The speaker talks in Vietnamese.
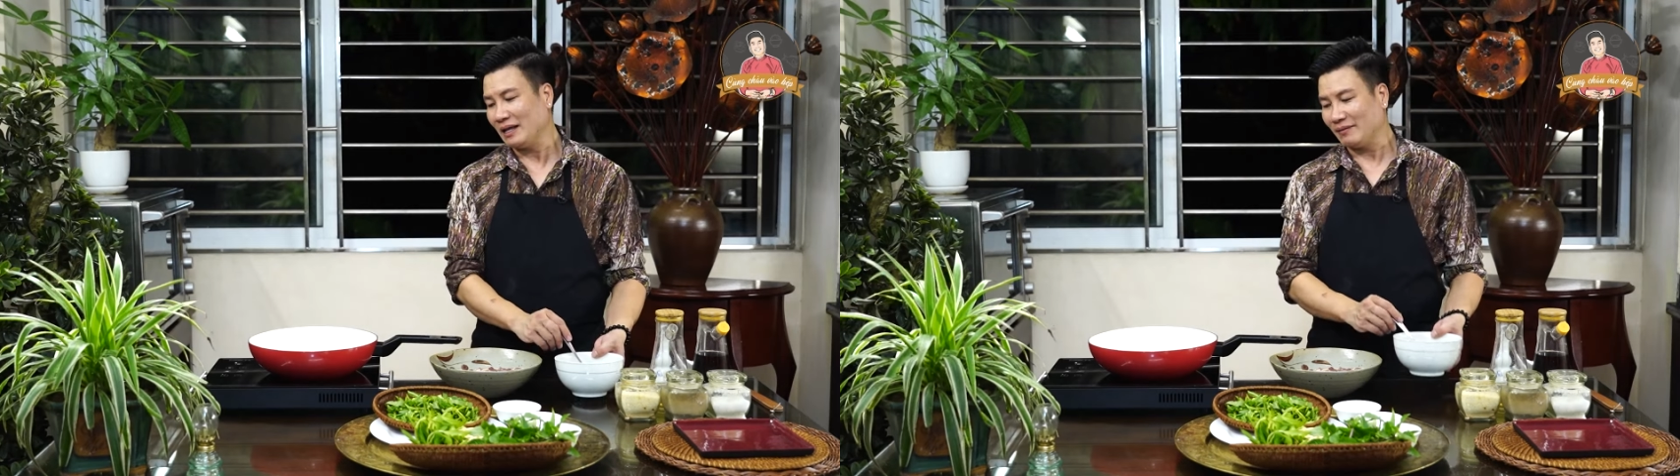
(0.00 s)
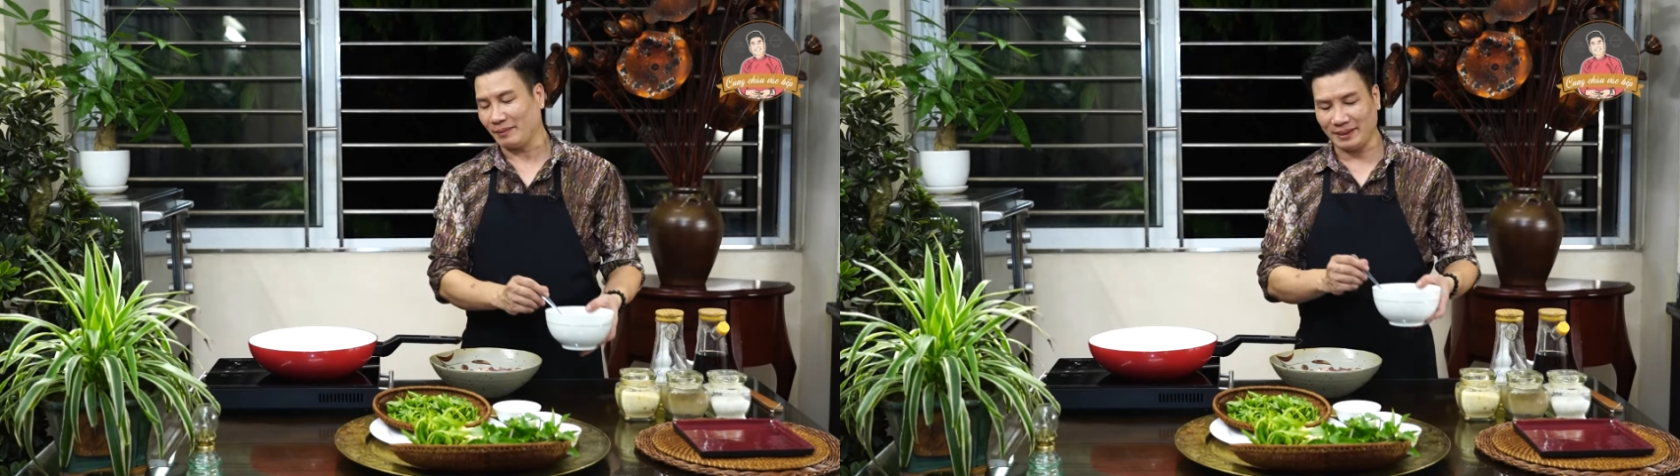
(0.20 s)

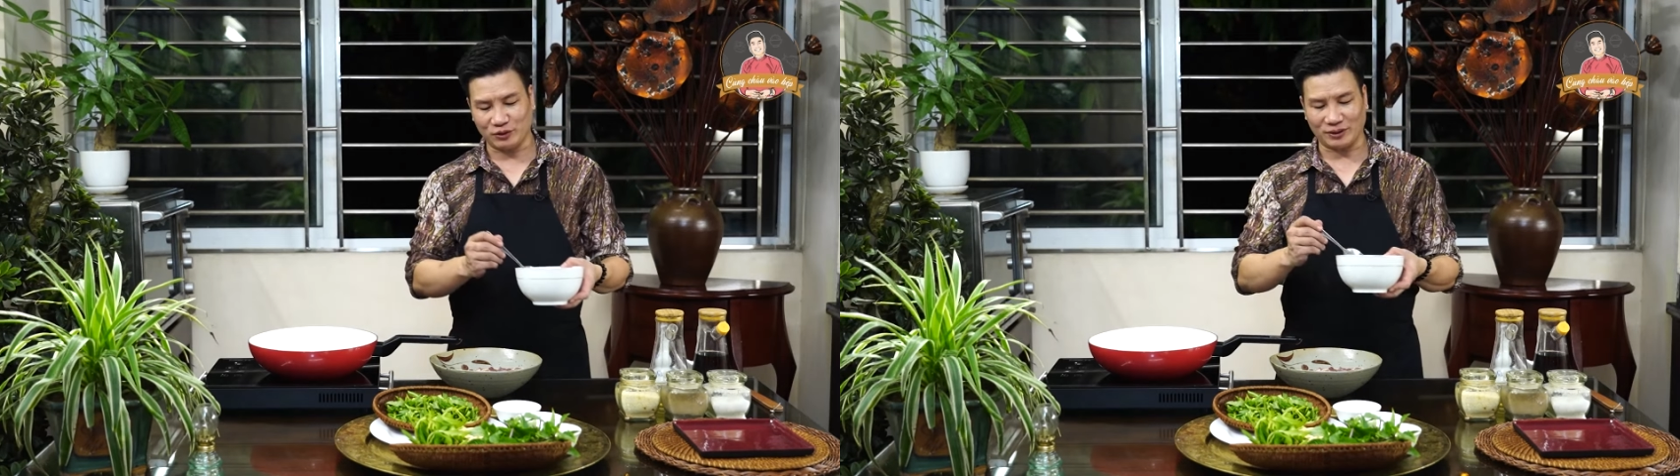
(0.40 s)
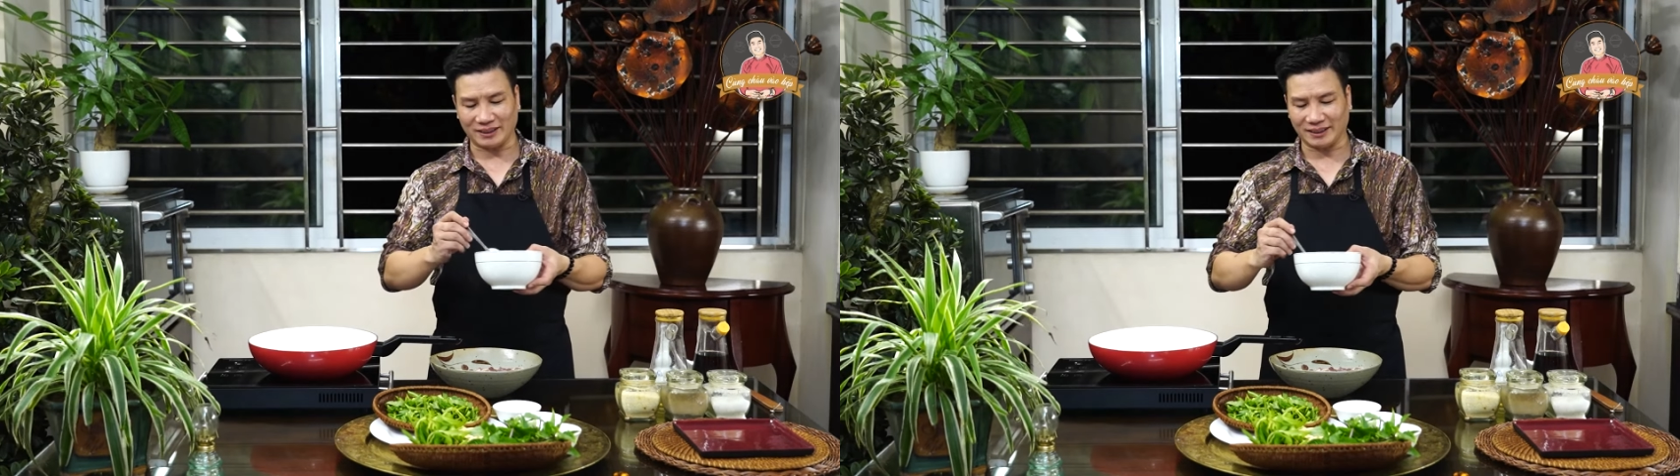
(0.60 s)
và bây giờ
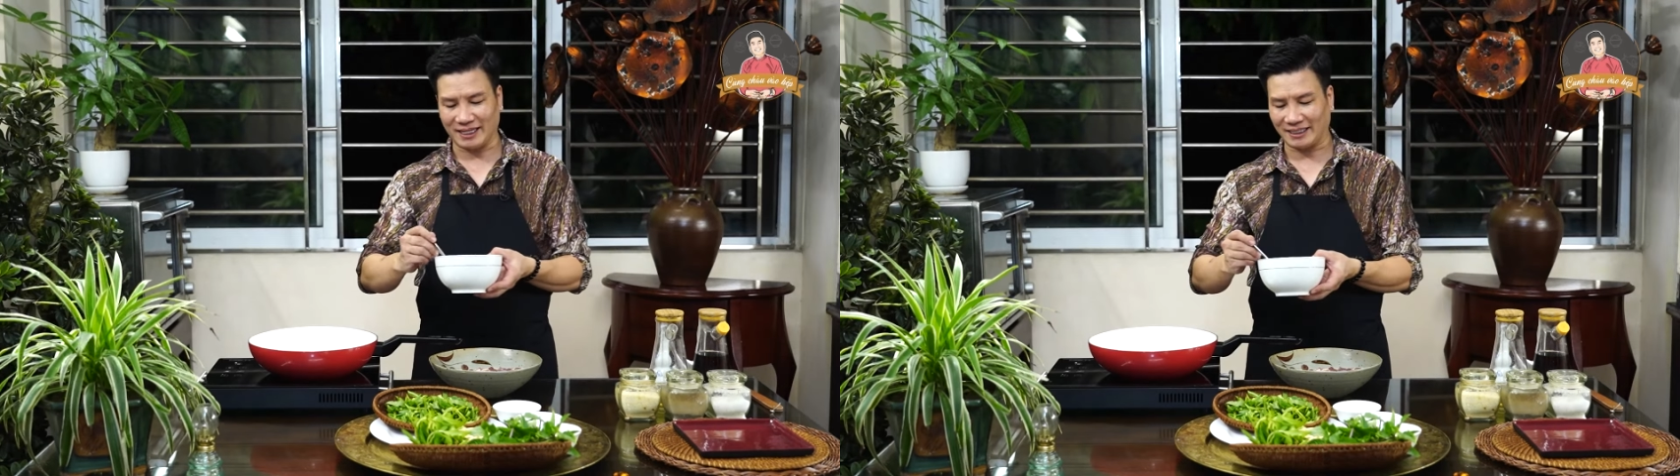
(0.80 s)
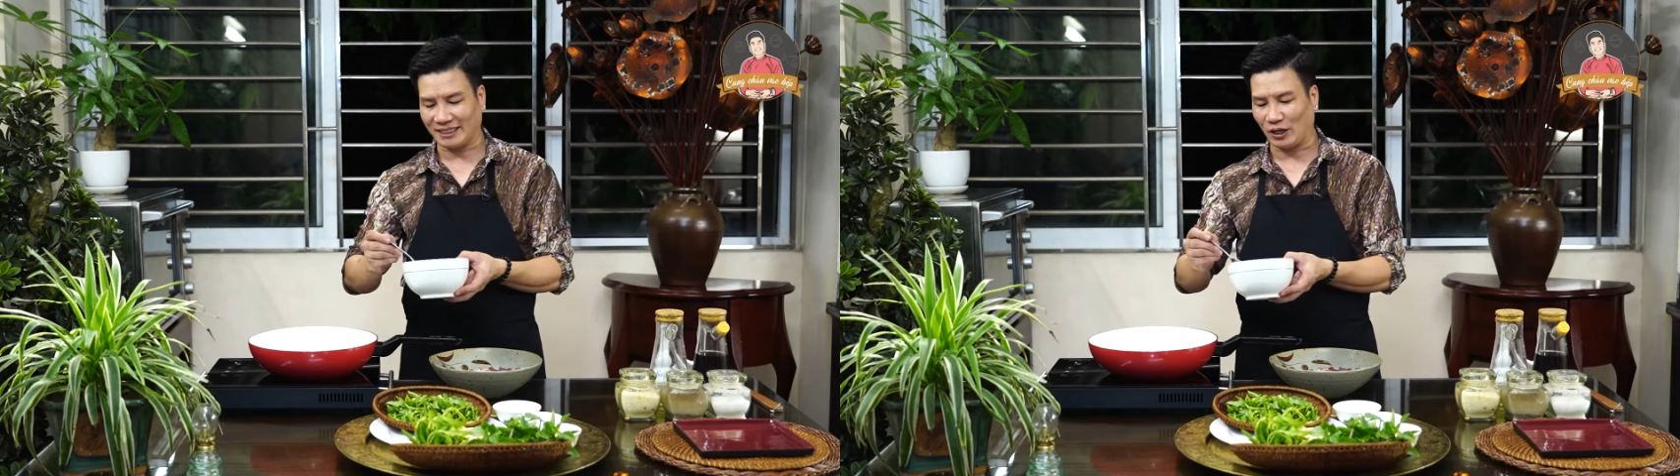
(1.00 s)
chúng ta sẽ tiến
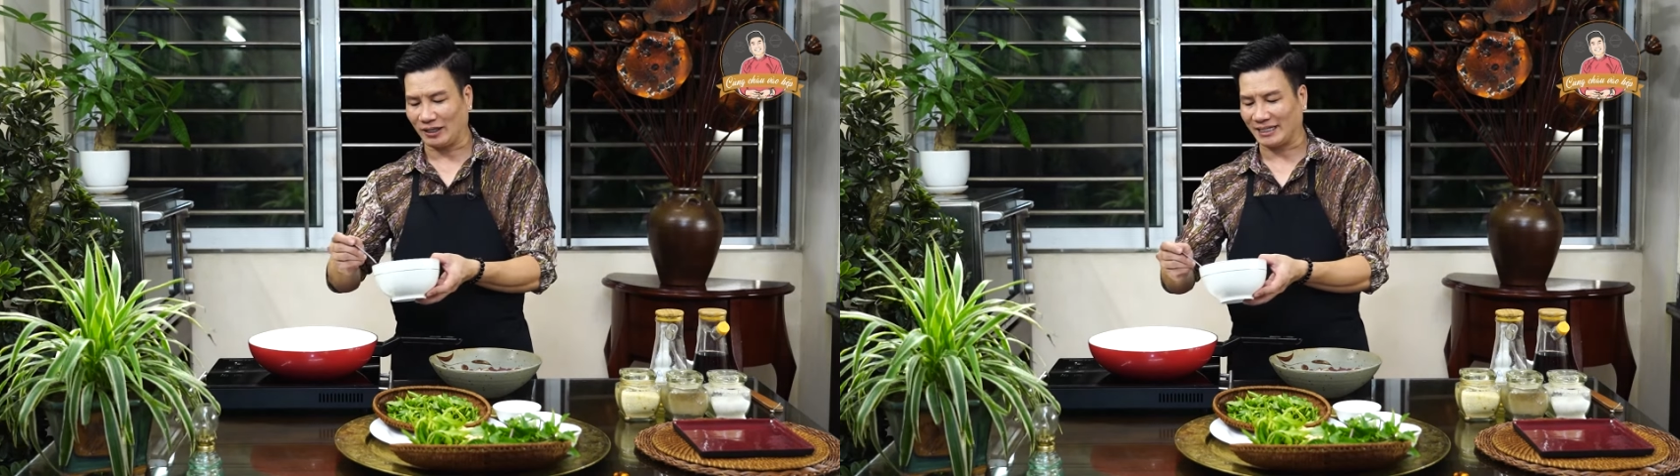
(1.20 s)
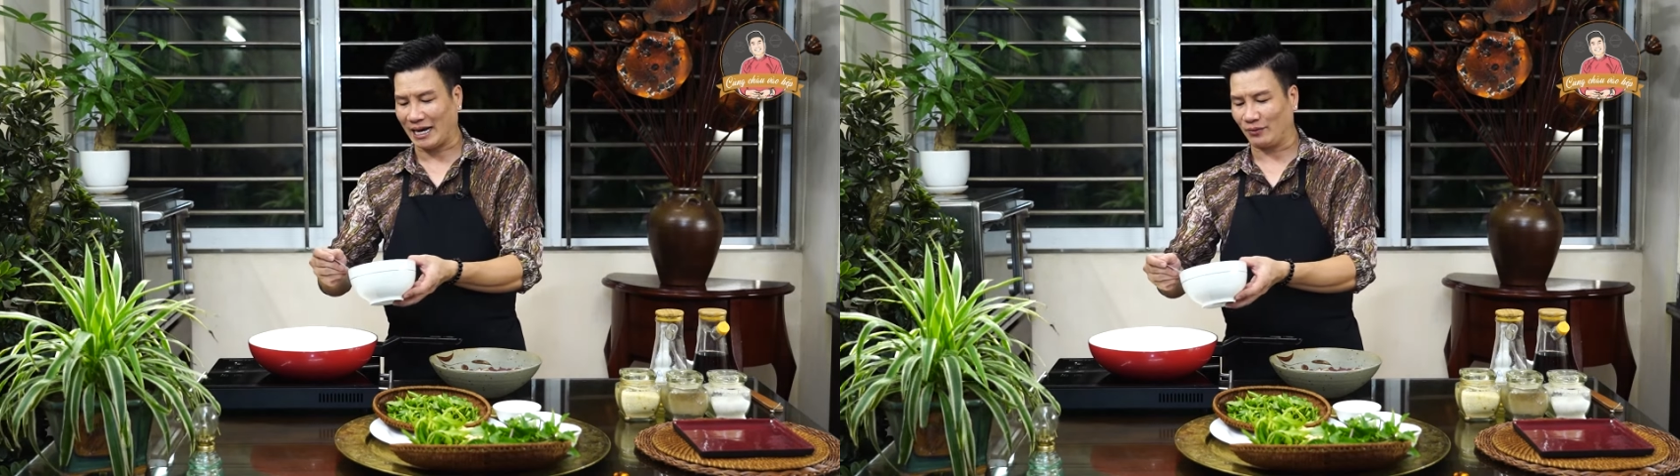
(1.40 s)
hành
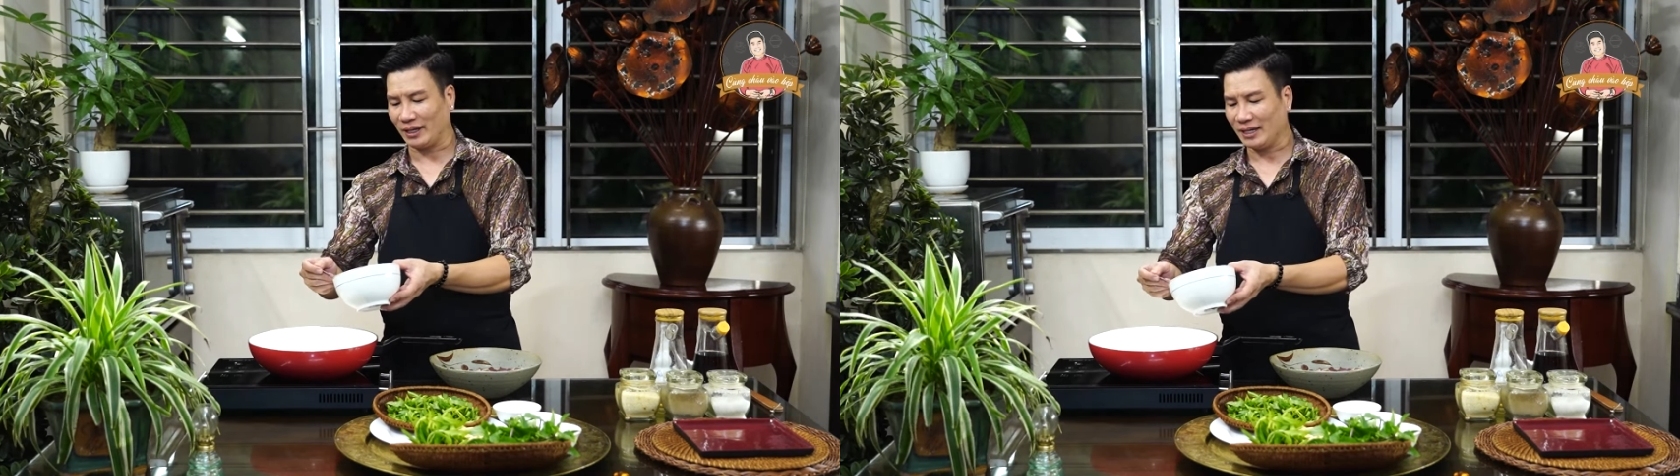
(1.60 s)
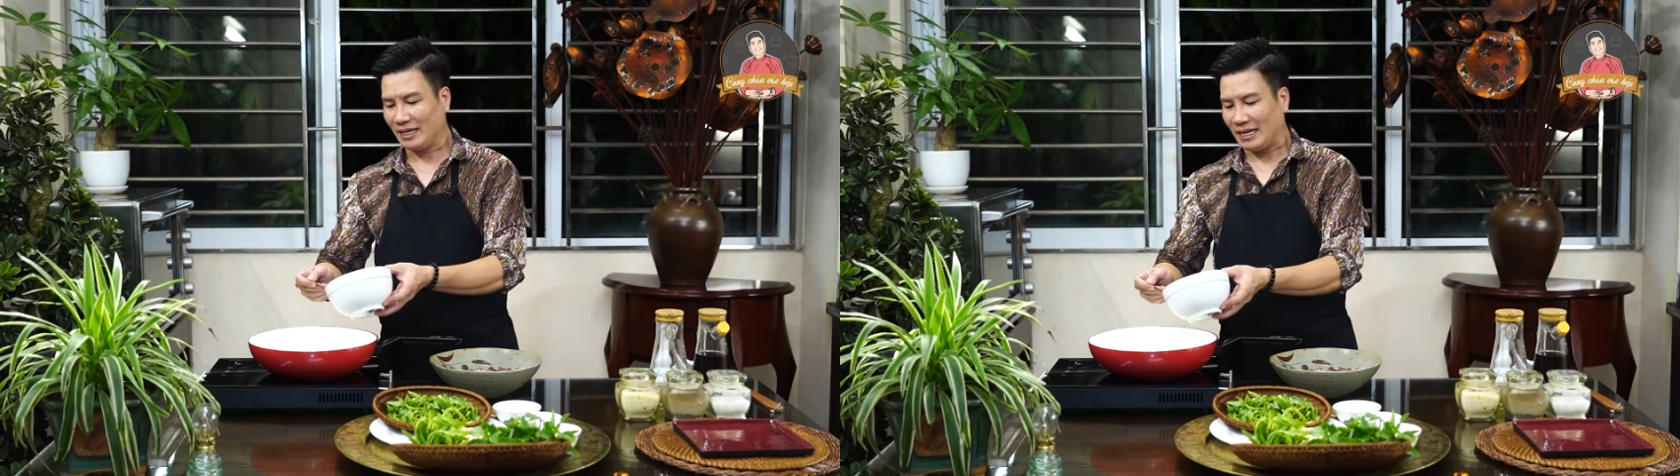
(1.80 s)
xào xào nhá